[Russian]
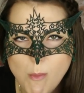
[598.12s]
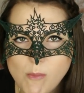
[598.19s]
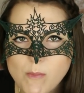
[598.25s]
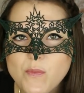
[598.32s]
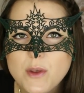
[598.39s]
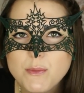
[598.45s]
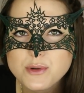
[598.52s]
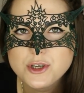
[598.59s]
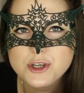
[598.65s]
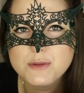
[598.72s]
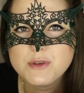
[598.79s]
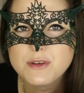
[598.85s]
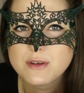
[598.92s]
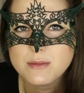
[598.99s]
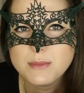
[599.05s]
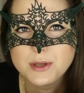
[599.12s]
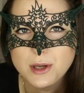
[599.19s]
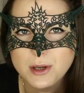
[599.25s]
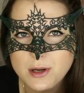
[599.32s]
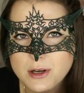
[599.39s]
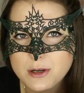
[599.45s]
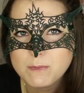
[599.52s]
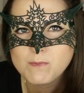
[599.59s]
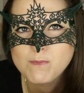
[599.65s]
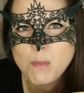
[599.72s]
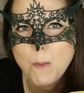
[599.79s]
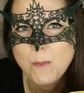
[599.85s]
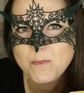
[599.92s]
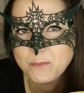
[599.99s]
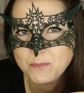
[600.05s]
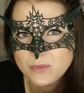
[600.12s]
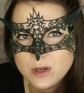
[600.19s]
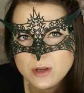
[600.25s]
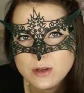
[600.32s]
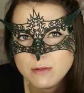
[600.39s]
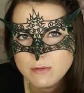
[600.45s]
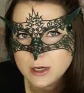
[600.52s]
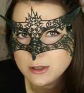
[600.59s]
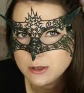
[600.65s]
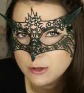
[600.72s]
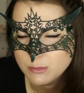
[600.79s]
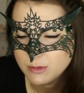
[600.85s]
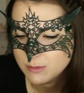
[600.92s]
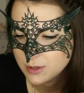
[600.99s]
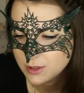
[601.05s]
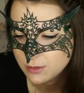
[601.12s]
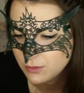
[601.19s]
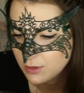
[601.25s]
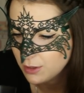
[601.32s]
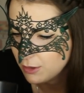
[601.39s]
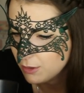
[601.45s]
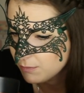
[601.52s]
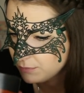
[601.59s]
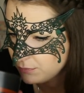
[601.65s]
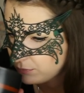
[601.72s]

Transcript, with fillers: Напишите мне в комментариях, Какие ваши любимые конфетки?